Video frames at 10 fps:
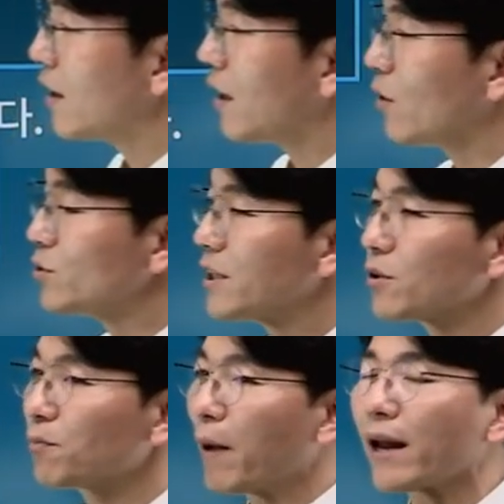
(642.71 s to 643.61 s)
어,
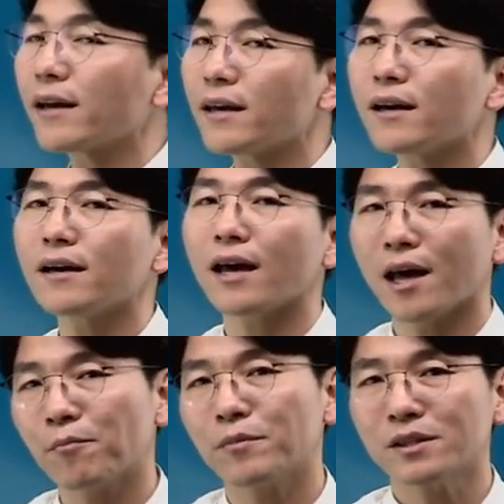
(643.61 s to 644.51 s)
우체국 뱅킹
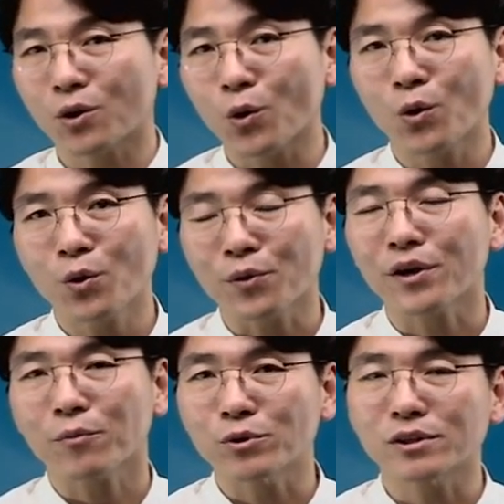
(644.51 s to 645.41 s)
앱으로
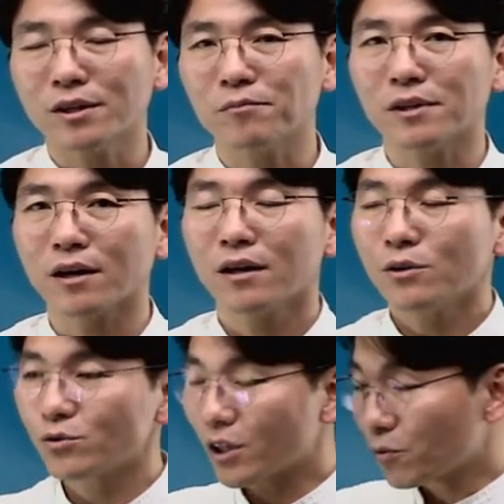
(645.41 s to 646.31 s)
이렇게 보셔야 됩니다.
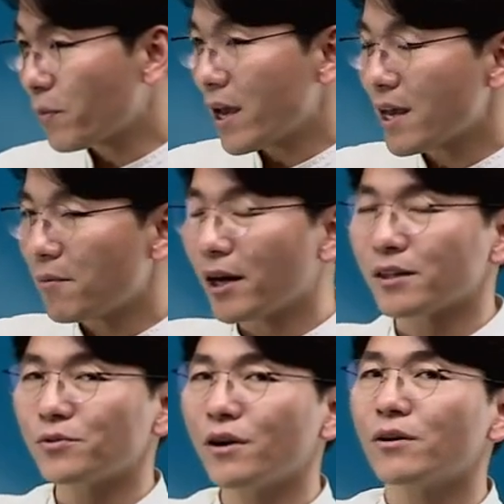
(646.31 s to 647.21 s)
우체국 페이 앱이
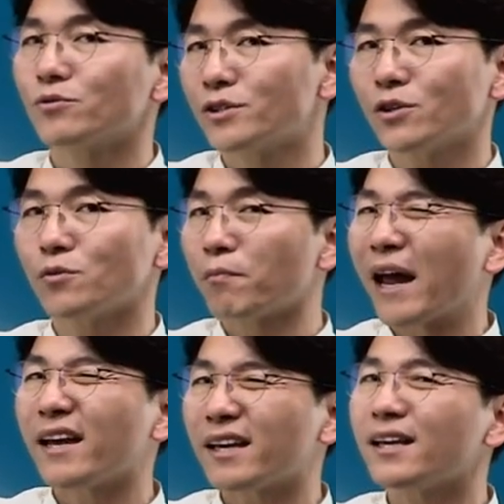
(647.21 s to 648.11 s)
아니고요. 우체국
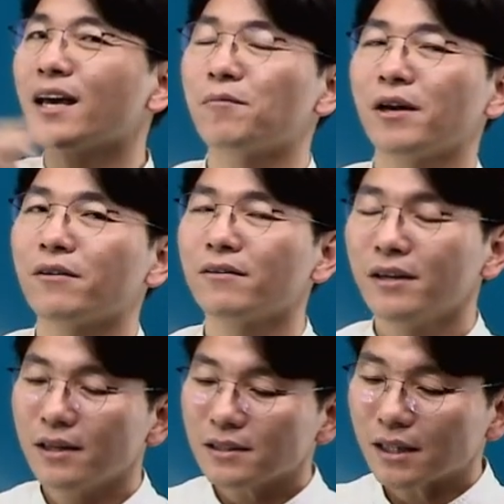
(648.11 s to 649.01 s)
뱅킹 앱이에요.
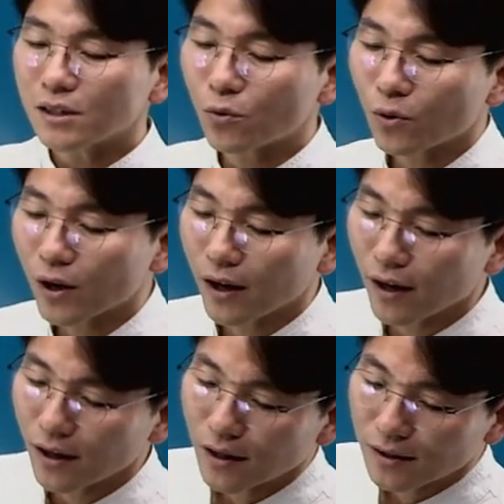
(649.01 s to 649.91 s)
자, 이제
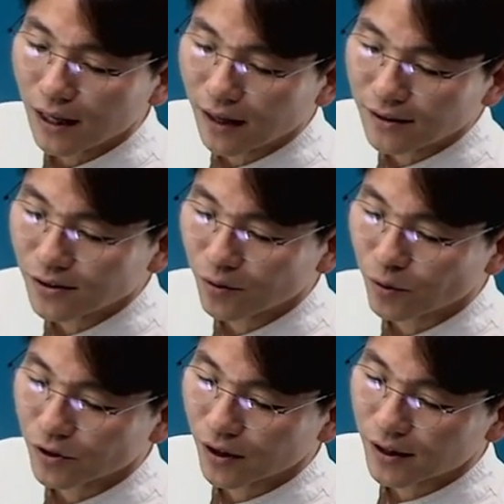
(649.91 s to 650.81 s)
그렇게 나눠서
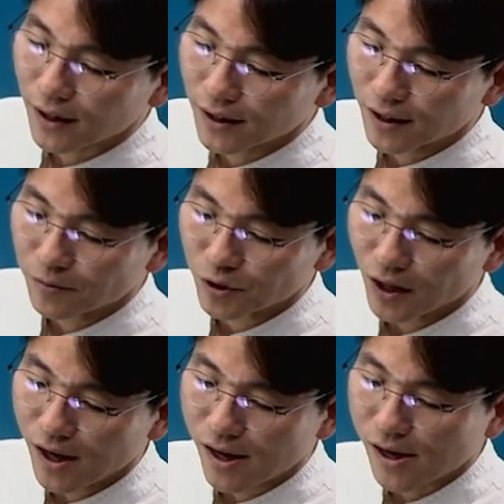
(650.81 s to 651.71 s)
보셔야 되기
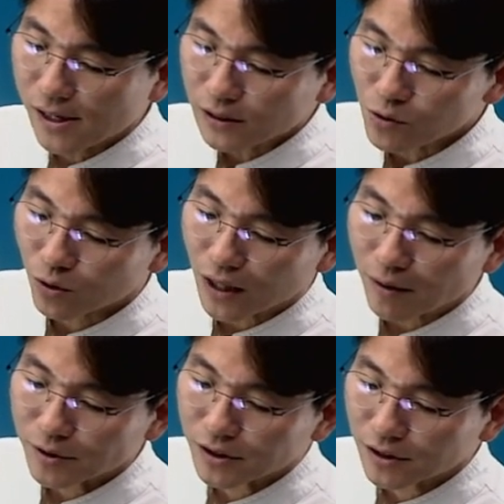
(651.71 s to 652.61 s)
때문에 요거
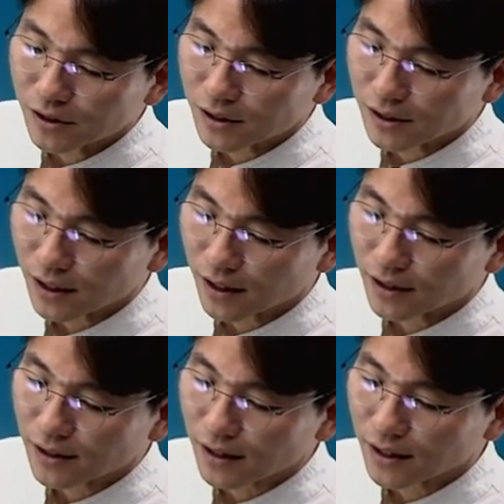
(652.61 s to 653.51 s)
답은 이제
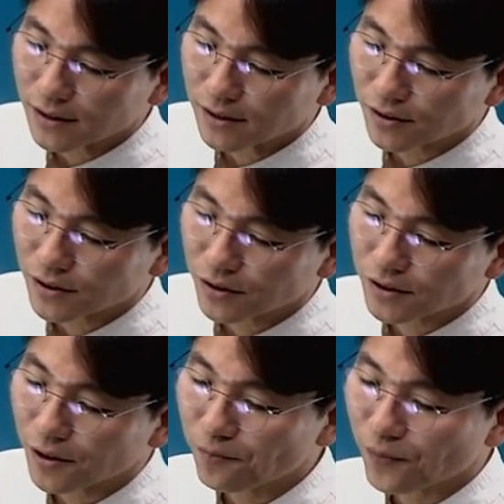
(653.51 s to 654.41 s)
잘 찾으셨죠? 그죠?